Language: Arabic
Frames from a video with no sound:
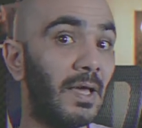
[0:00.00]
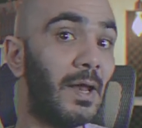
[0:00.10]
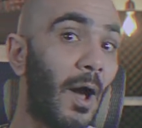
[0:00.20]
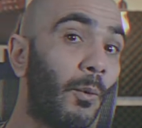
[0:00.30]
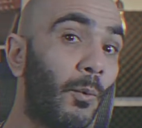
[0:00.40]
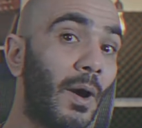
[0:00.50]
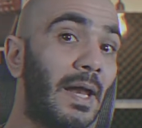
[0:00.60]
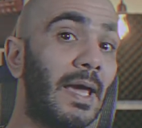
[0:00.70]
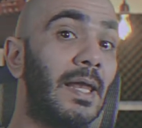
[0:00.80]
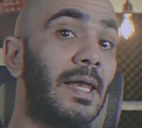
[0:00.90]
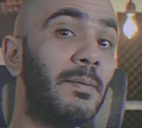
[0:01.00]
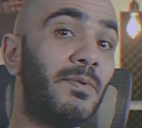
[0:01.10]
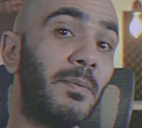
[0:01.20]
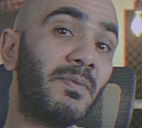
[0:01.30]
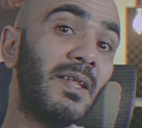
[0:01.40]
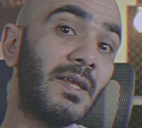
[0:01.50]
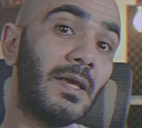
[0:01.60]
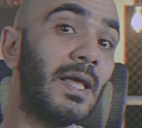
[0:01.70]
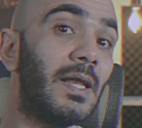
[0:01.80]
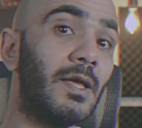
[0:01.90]
الاول اللي بيبتدي
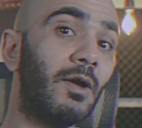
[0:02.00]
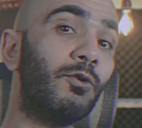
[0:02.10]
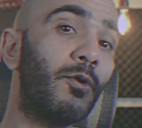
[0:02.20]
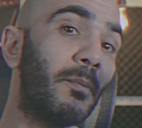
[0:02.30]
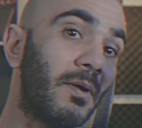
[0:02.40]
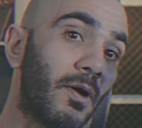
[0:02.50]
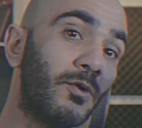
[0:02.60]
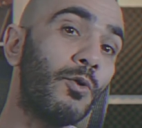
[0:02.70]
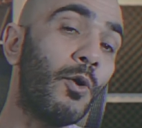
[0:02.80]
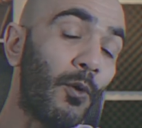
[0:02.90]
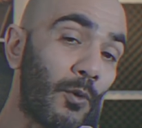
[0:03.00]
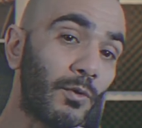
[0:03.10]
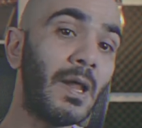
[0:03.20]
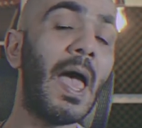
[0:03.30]
اللي انه انه هون